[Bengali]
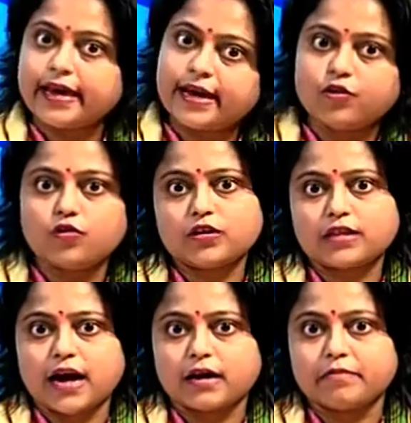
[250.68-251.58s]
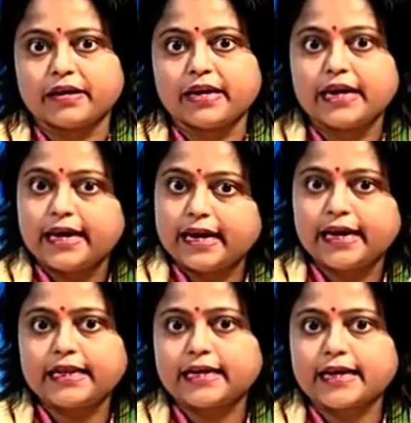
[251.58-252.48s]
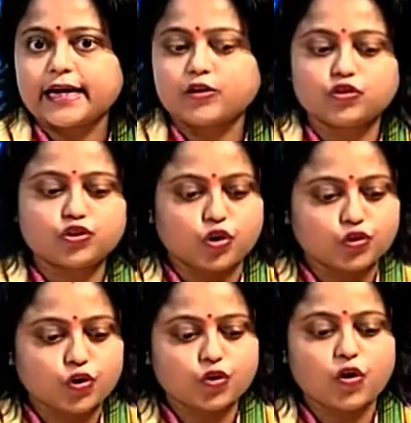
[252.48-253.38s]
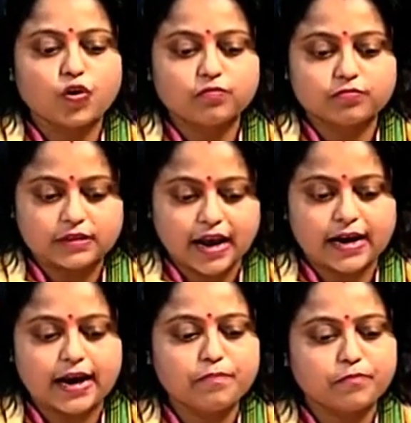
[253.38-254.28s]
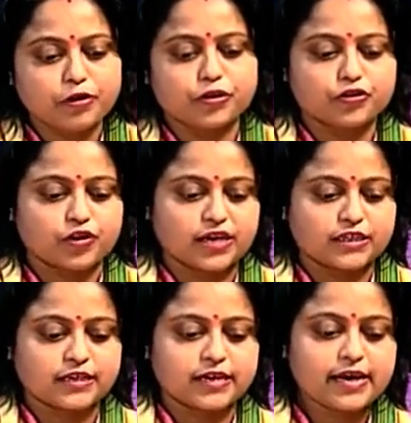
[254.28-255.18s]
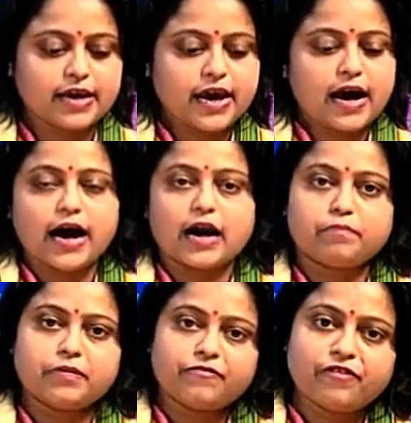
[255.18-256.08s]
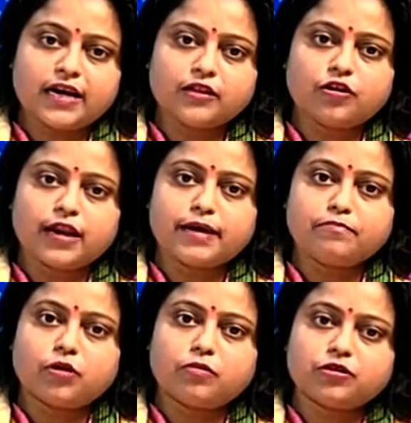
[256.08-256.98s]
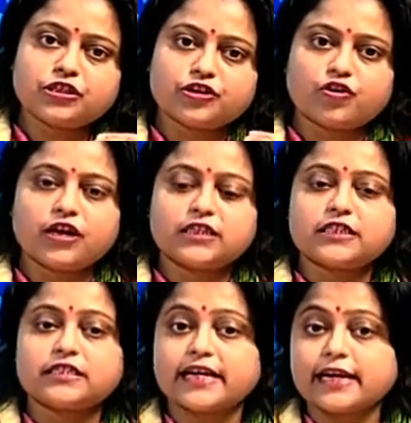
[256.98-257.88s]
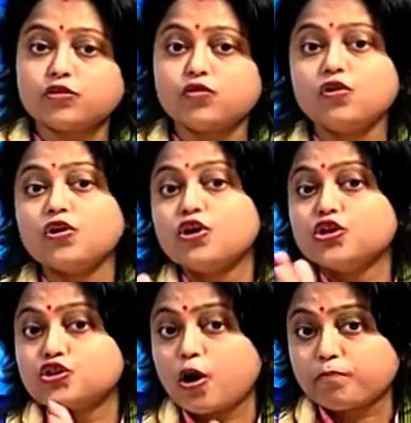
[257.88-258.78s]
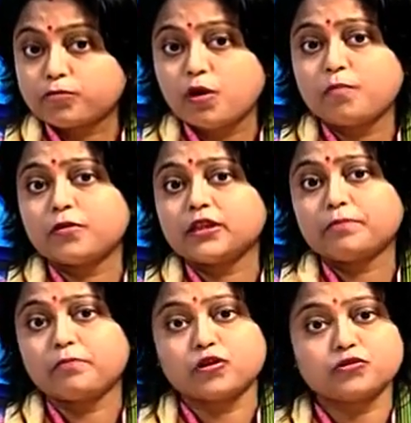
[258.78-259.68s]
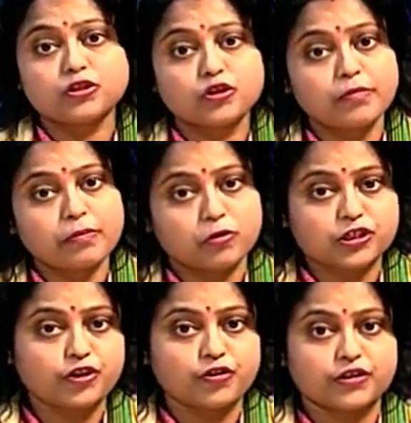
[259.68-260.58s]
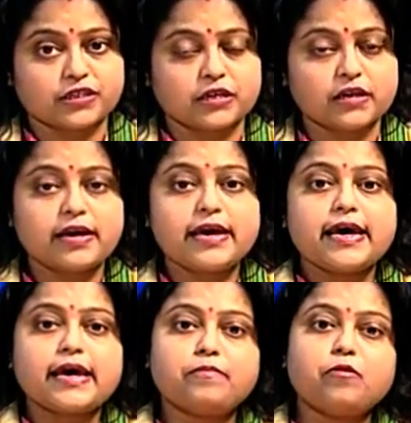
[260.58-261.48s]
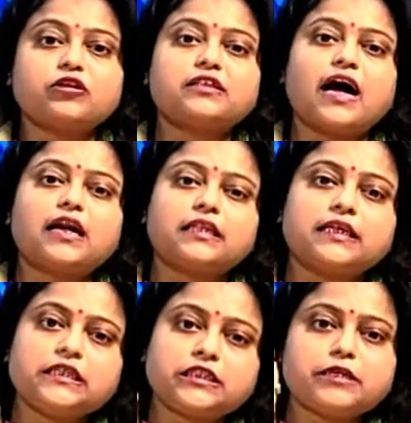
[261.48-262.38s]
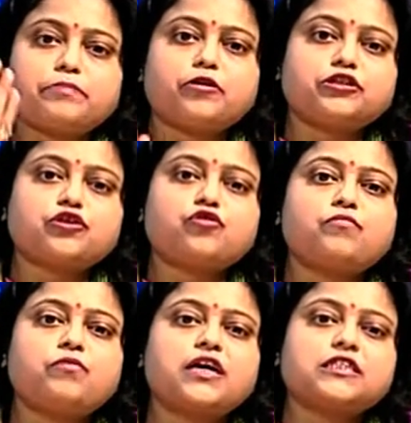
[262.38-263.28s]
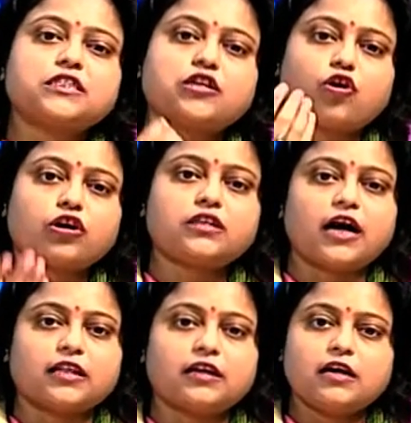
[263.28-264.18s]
এগুলো থাকবে এ থেকে একটু সতর্ক থাকা প্রয়োজন আছে আর বিবাহিত লাইফ বলবো সিংহরাশি যেহেতু সপ্তমপতি পঞ্চমে বসে রয়েছে এবং তার দৃষ্টি পড়ছে কুম্ভ রাশিতে অর্থাৎ